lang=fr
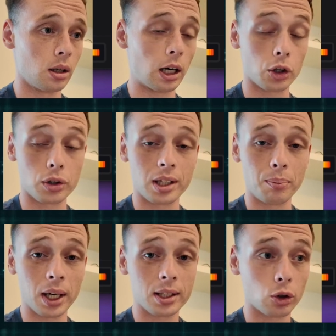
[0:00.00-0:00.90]
Alors, je ne sais
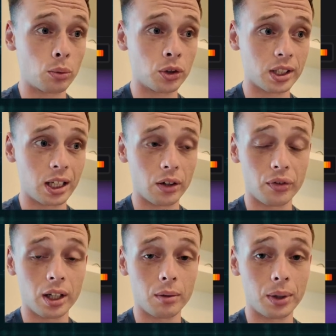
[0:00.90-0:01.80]
pas exactement ce qu'il a
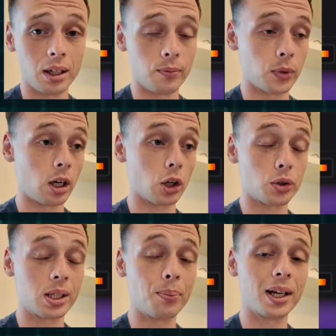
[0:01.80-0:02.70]
fait, mais alors
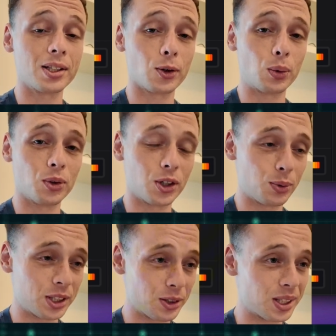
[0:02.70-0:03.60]
je sais pas exactement
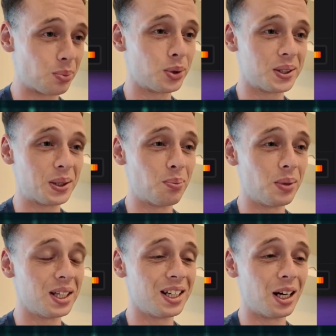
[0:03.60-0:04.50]
comment est-ce que c'est possible,
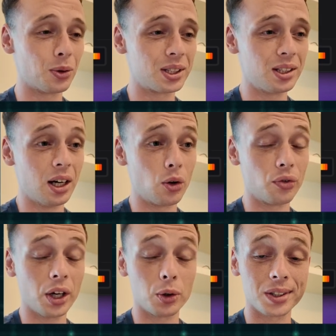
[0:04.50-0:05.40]
mais il a réussi à le
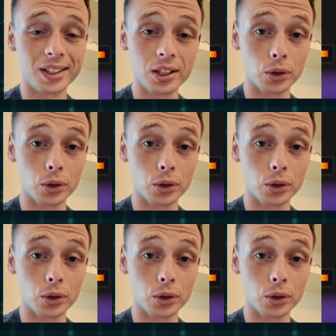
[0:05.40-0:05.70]
faire en 6